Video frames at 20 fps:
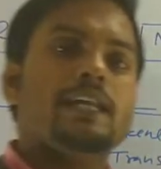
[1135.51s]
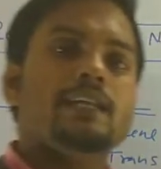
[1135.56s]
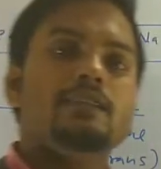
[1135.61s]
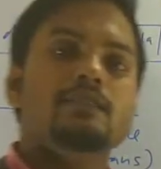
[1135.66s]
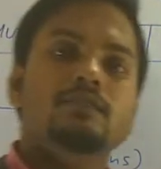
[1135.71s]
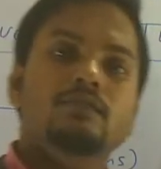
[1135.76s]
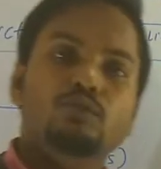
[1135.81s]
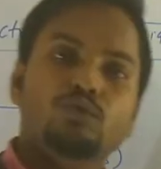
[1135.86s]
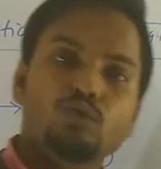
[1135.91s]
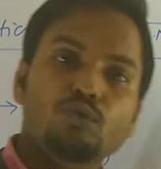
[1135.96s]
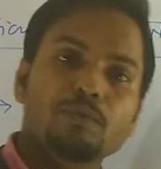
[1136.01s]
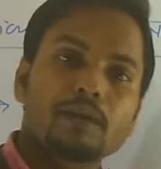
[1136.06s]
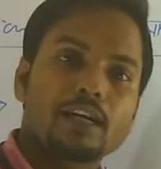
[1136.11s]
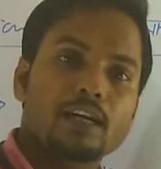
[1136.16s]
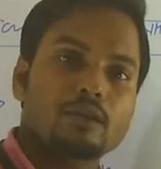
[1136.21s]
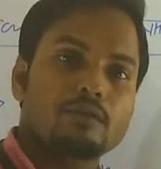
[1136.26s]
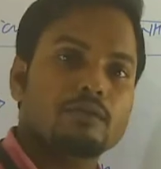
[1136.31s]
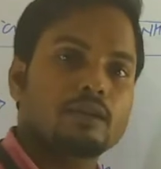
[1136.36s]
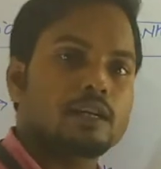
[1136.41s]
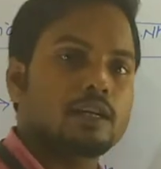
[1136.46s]
एन टू में
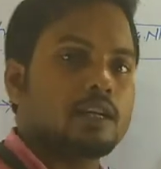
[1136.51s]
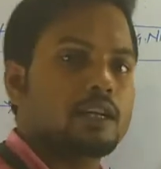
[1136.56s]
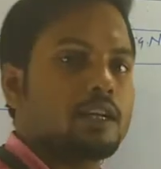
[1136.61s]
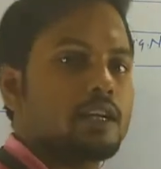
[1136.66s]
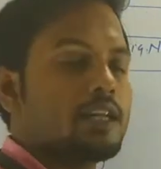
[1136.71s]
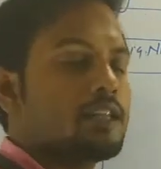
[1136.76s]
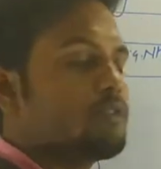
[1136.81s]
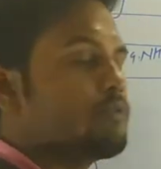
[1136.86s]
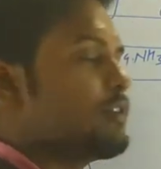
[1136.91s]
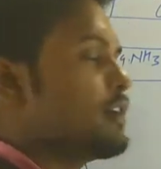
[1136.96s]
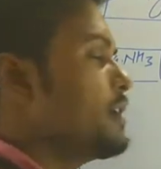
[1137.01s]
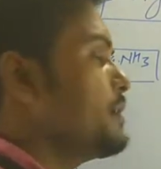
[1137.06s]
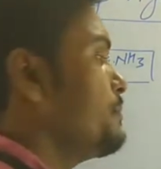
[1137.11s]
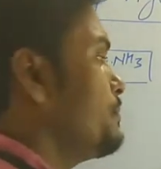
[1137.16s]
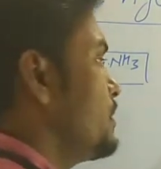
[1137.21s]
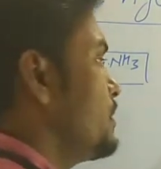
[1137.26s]
कन्वर्ट करना है तो वहां